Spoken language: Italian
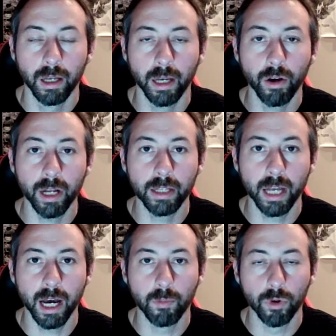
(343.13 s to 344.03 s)
E ora
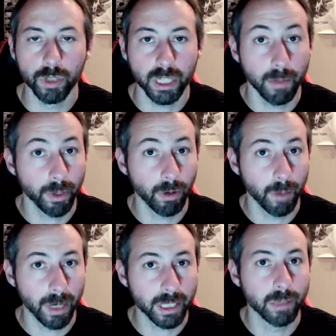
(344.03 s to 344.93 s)
andiamo sempre con la
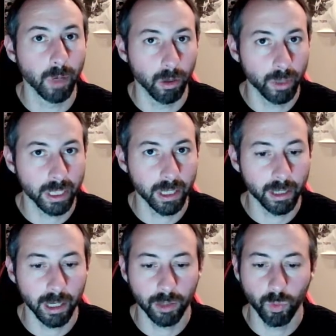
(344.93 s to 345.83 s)
massima onestà
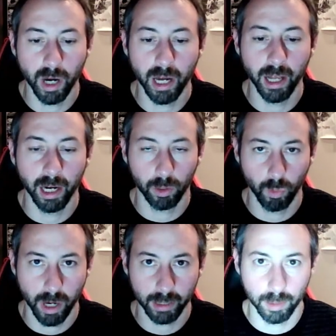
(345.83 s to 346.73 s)
intellettuale alla
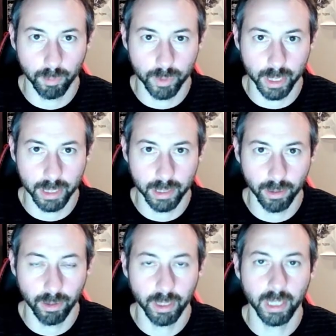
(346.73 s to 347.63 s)
quarta
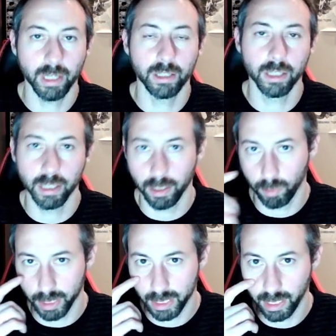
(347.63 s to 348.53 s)
posizione di
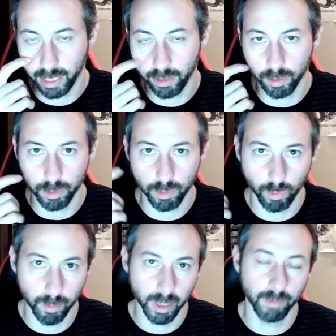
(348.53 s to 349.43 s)
quest'anno, di questo
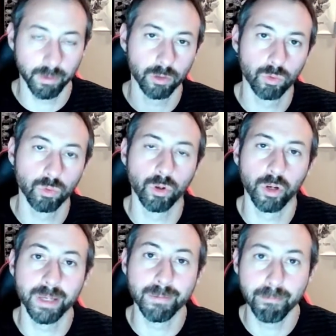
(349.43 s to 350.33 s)

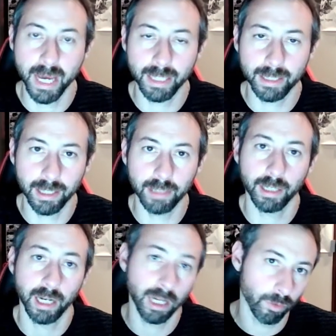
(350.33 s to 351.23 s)
2021 in metal.
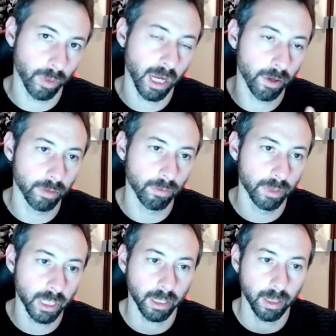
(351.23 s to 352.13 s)
Tra l'altro un anno devo
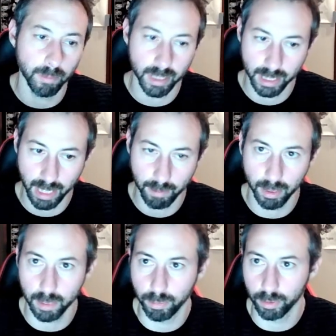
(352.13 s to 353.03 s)
dire che mi sembra
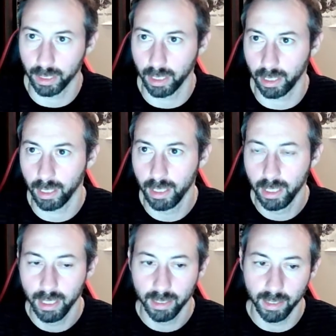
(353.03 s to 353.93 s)
di poter
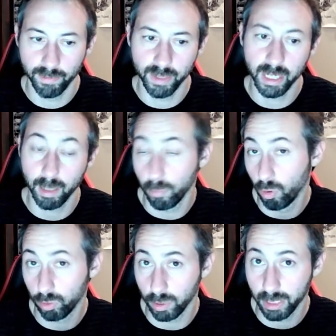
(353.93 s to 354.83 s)
definire
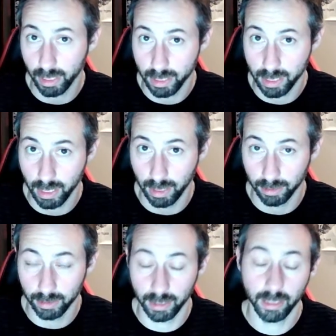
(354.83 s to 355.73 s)
molto
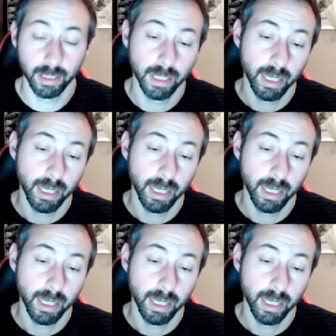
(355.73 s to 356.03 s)
interessante